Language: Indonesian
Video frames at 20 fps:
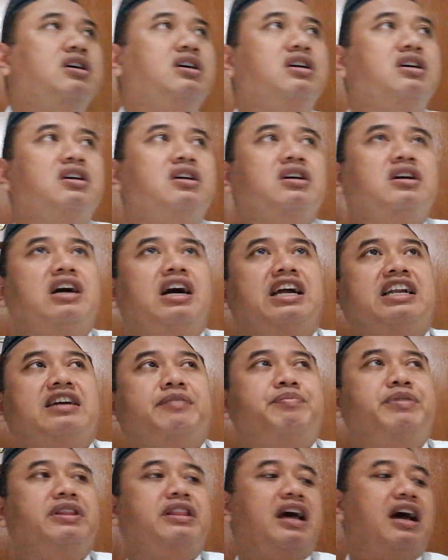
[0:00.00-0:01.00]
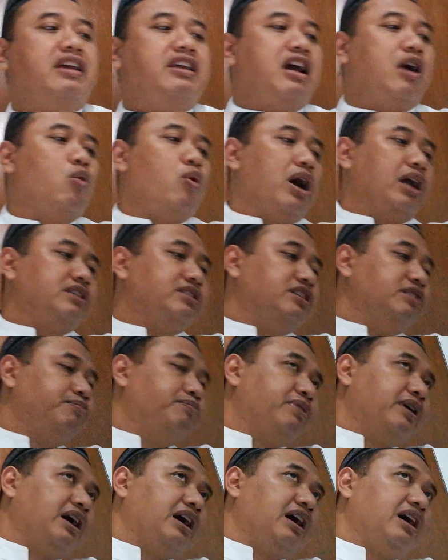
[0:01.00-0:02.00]
ada bid'ah yang
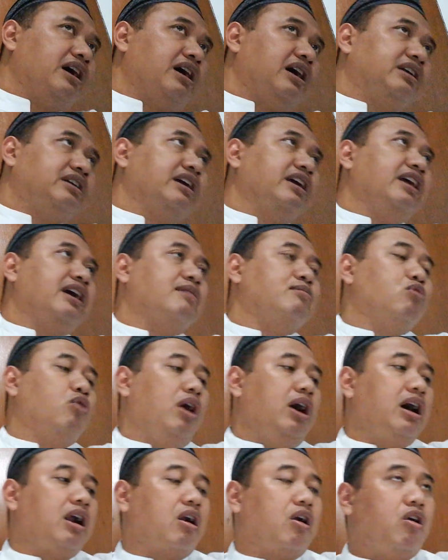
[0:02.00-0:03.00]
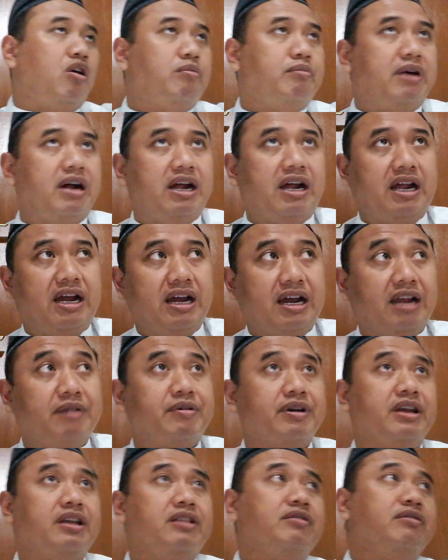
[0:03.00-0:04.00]
wajibah, ada yang muharroma, kan
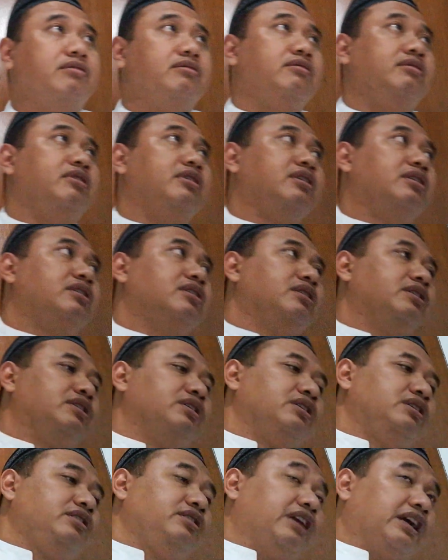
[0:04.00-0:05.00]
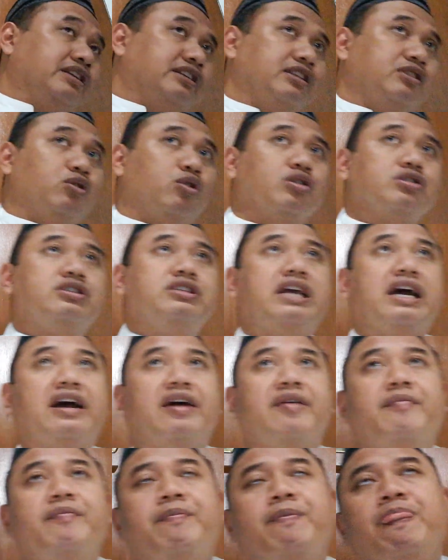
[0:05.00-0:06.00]
begitu. Dan seterusnya.
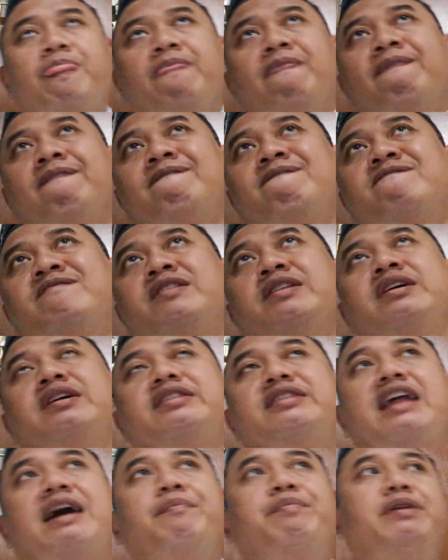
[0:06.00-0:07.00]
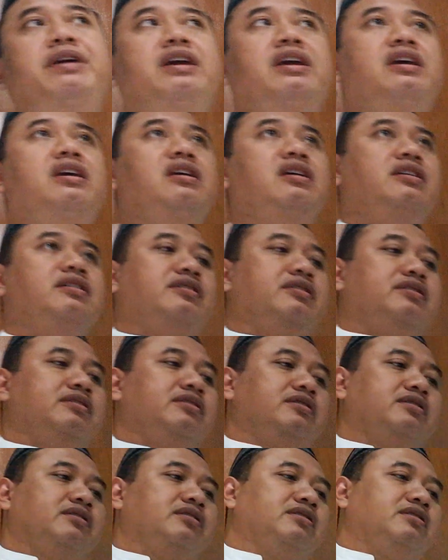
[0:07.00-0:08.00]
Tapi
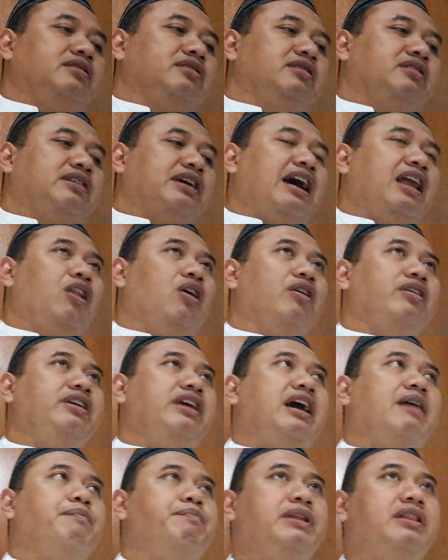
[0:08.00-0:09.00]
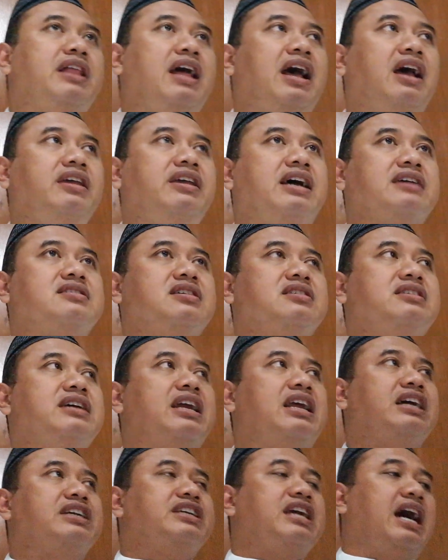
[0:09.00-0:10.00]
kalau yang bid'ah yang secara
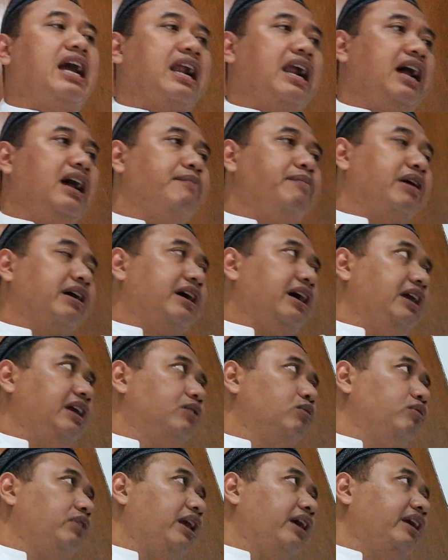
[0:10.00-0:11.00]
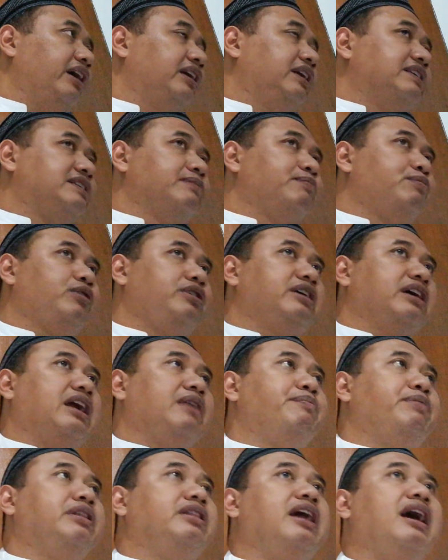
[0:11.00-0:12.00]
syarak, maka itulah yang disebut dengan
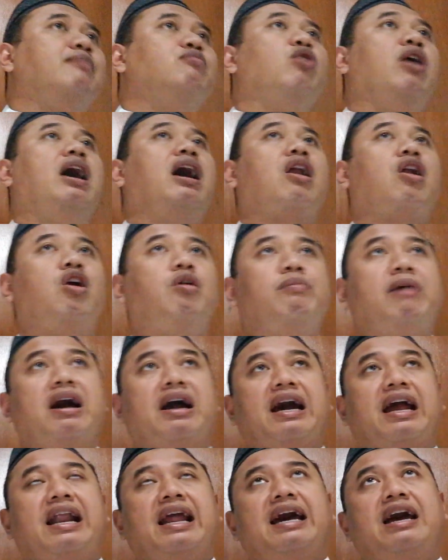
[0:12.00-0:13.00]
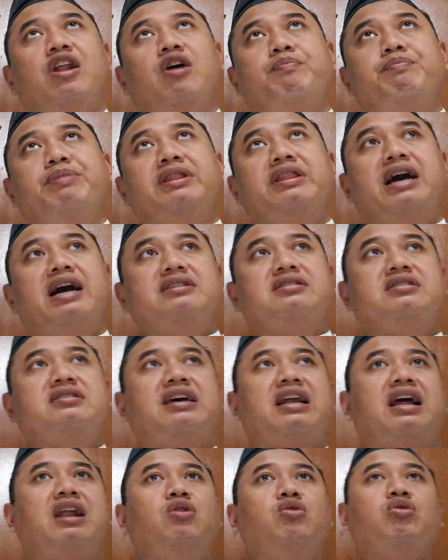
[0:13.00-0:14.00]
bid'ah muharroma. Karena kalau bid'ah secara
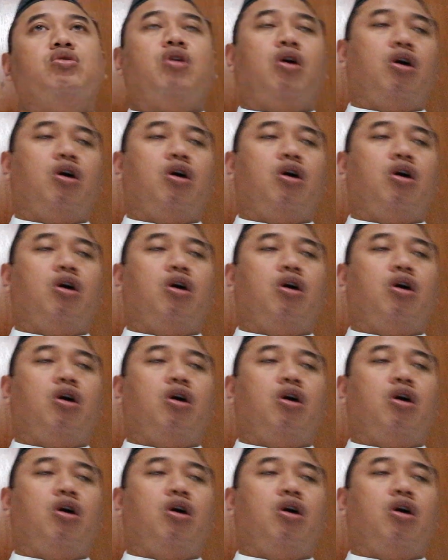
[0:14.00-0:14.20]
luho,